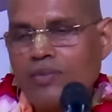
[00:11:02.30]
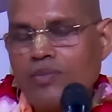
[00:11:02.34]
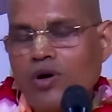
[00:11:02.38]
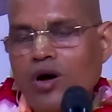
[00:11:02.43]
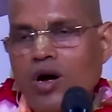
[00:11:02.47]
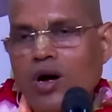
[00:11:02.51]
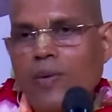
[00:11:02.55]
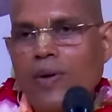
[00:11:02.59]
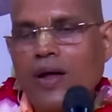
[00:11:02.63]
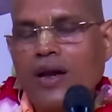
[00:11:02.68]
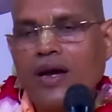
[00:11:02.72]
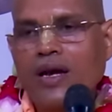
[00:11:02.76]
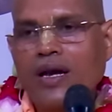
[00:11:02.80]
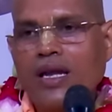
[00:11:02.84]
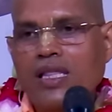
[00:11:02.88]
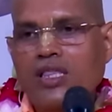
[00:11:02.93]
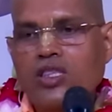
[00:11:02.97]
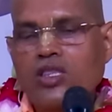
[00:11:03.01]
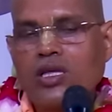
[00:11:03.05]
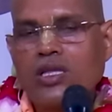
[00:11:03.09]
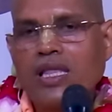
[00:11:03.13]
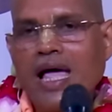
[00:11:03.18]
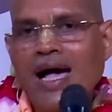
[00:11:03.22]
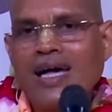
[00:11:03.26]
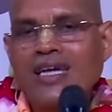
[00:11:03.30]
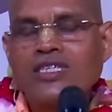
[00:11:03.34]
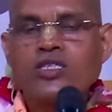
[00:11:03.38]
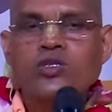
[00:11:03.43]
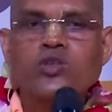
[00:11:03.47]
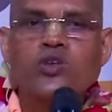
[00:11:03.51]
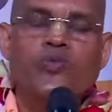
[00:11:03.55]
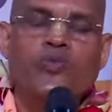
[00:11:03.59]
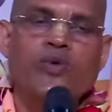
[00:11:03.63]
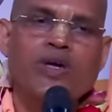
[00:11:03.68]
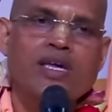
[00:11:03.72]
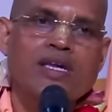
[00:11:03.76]
ভগবানের নিত্যদাস
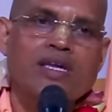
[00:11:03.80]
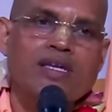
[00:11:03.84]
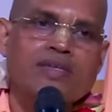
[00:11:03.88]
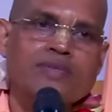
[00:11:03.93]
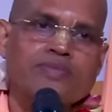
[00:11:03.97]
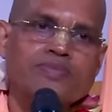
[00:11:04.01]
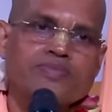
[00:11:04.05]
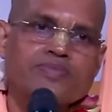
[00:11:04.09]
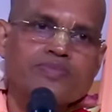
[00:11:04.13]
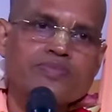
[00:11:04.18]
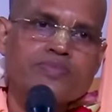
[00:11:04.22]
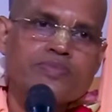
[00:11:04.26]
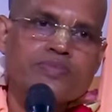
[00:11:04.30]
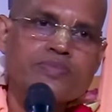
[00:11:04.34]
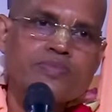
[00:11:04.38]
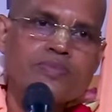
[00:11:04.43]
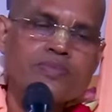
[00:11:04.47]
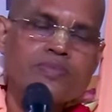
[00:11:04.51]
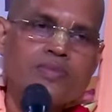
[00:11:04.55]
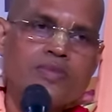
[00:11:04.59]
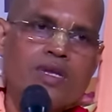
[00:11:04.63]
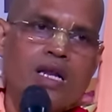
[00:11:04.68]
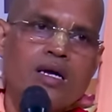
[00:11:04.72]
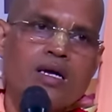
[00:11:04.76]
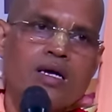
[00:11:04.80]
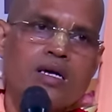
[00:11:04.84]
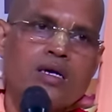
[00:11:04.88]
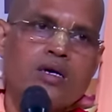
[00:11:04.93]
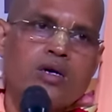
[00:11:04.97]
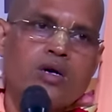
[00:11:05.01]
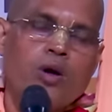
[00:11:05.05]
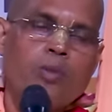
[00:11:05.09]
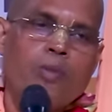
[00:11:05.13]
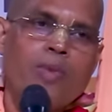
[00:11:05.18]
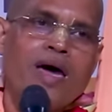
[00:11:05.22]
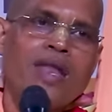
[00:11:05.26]
রূপে
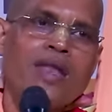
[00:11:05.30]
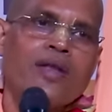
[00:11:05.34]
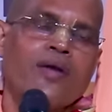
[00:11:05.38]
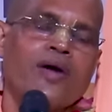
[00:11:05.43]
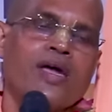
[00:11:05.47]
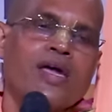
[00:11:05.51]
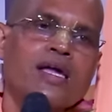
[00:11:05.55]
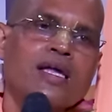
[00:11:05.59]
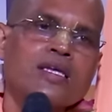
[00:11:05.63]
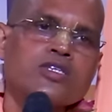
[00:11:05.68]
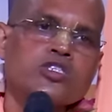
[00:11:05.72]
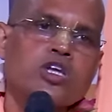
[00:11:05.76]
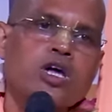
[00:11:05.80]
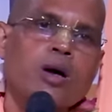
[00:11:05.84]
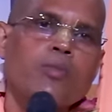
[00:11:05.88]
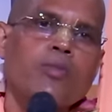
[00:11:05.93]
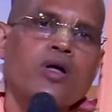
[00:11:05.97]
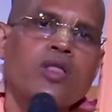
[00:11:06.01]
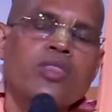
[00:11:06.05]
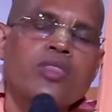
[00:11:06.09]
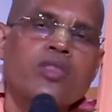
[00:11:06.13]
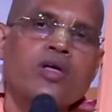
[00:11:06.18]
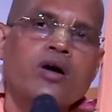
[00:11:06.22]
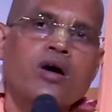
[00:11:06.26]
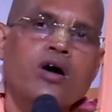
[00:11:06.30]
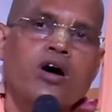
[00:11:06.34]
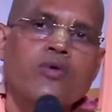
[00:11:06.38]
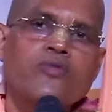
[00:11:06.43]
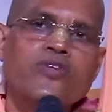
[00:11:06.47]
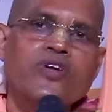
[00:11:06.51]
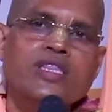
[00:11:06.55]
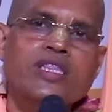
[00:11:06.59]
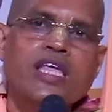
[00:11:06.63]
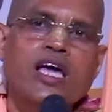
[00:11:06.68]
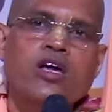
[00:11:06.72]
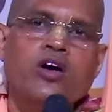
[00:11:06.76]
ক্রমান্বয়ে সম্বন্ধ
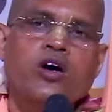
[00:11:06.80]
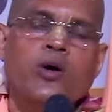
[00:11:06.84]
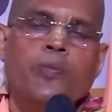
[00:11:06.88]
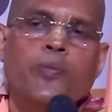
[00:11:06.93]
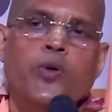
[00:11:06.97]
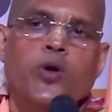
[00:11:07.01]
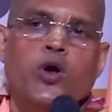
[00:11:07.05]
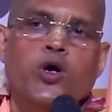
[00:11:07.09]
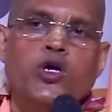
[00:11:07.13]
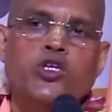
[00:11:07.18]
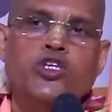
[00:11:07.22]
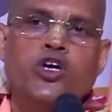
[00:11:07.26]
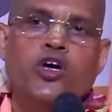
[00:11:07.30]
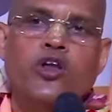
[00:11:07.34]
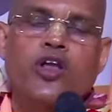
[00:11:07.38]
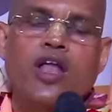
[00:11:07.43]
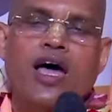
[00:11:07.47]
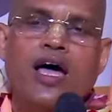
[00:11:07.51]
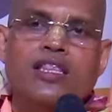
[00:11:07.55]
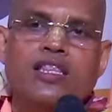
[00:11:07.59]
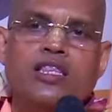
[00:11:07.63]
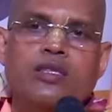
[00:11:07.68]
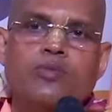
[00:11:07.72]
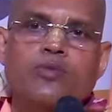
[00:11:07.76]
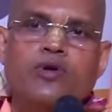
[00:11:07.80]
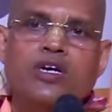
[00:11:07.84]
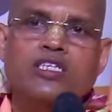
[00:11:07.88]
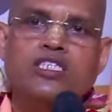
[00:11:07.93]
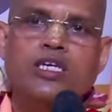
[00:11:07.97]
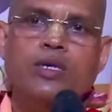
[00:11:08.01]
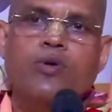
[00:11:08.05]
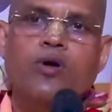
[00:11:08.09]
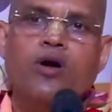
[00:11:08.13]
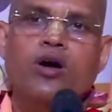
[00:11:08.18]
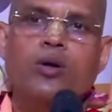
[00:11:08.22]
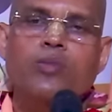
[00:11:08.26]
অভিধেয় প্রয়োজনাত্মক
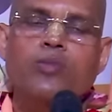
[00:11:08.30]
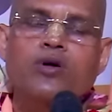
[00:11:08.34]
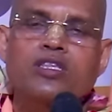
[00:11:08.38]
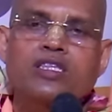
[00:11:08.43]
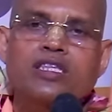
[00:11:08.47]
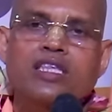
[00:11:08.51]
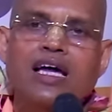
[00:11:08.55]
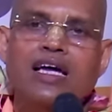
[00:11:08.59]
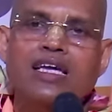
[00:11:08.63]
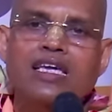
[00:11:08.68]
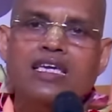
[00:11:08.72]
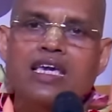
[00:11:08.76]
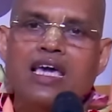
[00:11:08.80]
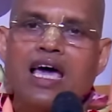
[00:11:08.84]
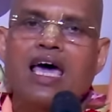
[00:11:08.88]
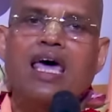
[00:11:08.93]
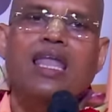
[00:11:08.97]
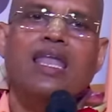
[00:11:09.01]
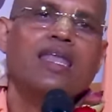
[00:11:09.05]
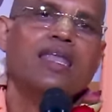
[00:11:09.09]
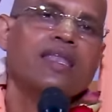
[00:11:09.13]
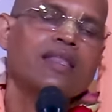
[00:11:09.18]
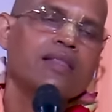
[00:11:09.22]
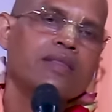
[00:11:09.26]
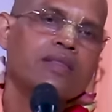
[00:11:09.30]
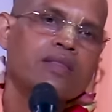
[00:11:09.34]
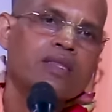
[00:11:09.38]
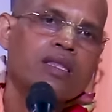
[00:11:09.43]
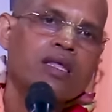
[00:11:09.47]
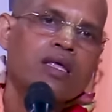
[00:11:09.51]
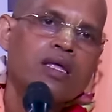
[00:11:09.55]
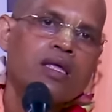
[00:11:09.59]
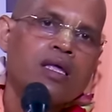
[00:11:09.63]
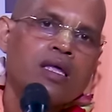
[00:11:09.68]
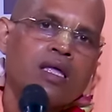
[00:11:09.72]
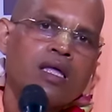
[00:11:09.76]
যে ভগবত্তা জ্ঞান
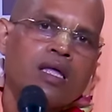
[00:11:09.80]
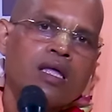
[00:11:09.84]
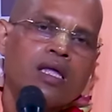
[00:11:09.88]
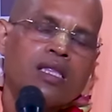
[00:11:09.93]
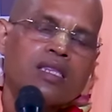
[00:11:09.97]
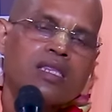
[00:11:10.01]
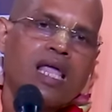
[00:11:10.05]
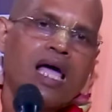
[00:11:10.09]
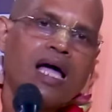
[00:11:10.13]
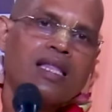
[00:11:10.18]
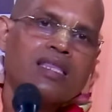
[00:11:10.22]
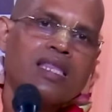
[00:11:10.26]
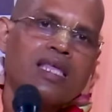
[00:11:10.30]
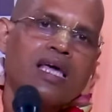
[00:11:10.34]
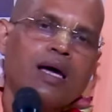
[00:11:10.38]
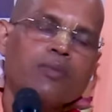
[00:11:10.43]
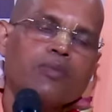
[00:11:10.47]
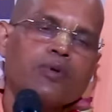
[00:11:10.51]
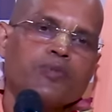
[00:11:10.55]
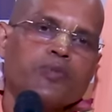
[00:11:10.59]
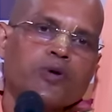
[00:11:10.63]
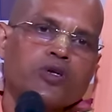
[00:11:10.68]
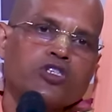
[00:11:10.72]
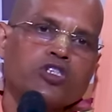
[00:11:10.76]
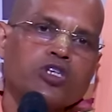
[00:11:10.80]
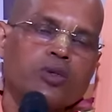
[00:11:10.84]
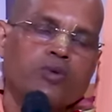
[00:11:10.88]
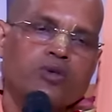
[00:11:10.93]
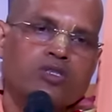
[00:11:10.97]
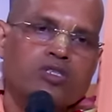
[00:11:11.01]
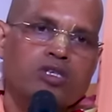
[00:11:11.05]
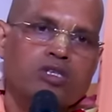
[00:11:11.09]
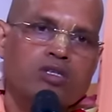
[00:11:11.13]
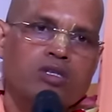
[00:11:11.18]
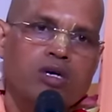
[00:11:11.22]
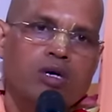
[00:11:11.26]
তাতে আমি
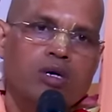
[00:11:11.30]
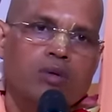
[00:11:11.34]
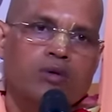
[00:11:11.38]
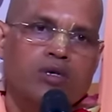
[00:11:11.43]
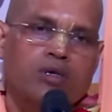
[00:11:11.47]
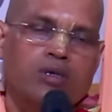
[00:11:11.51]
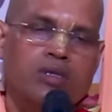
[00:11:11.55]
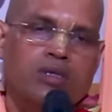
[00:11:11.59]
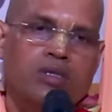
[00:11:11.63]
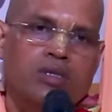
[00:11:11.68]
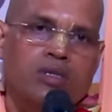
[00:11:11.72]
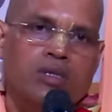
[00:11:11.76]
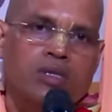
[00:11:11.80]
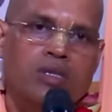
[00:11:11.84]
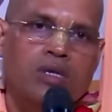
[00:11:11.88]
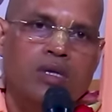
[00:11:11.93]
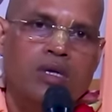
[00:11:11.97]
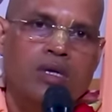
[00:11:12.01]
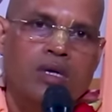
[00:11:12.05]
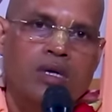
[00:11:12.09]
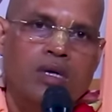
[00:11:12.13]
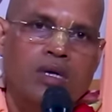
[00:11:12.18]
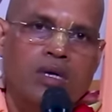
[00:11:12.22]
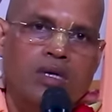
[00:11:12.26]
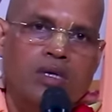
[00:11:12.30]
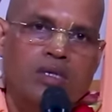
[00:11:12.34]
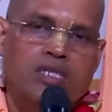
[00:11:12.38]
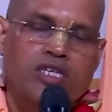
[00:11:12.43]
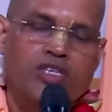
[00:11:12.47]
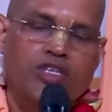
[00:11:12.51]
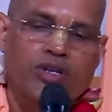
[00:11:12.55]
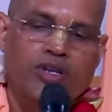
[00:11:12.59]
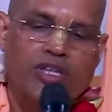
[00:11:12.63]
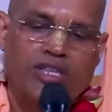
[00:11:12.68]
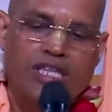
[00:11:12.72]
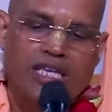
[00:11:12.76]
পর্যবেসিত হব
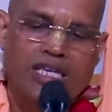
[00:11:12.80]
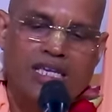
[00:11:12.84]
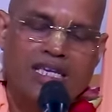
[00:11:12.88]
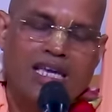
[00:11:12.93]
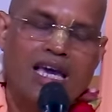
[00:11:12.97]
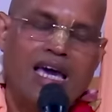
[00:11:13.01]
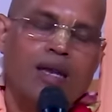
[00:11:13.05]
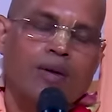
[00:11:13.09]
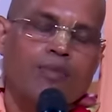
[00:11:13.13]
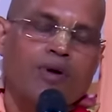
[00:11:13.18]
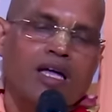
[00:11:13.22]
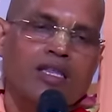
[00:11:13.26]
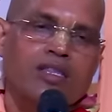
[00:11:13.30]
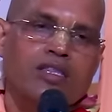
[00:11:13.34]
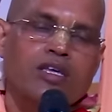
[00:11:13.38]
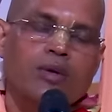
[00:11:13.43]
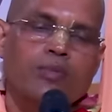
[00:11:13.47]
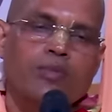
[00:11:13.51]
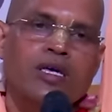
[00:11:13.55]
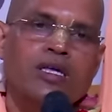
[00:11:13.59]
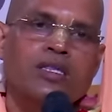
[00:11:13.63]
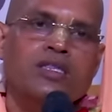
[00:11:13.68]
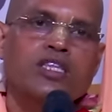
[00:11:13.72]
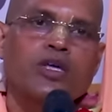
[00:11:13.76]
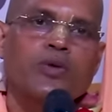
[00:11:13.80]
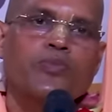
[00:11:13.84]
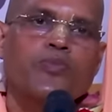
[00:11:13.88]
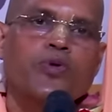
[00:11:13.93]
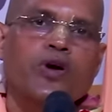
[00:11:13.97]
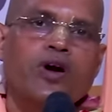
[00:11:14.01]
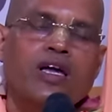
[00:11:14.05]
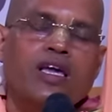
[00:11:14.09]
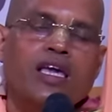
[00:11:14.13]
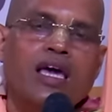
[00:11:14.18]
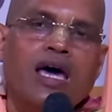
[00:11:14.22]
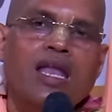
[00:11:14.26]
সেজন্য দীক্ষার মাধ্যমে দিব্য
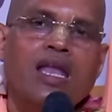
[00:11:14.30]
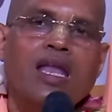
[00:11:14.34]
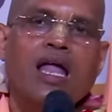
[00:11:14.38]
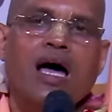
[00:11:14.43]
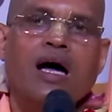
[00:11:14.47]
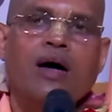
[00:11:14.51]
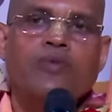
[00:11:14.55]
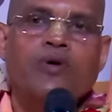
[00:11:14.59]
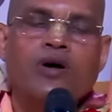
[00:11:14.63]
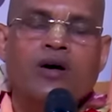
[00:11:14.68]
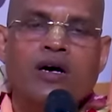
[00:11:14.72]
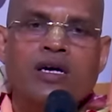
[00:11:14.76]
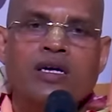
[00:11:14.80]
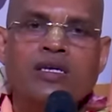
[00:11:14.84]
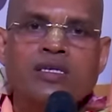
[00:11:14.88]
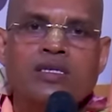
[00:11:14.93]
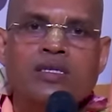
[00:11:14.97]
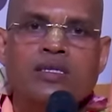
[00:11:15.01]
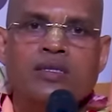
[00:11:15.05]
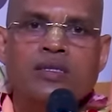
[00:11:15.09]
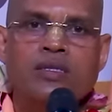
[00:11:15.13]
জ্ঞান লাভ হয়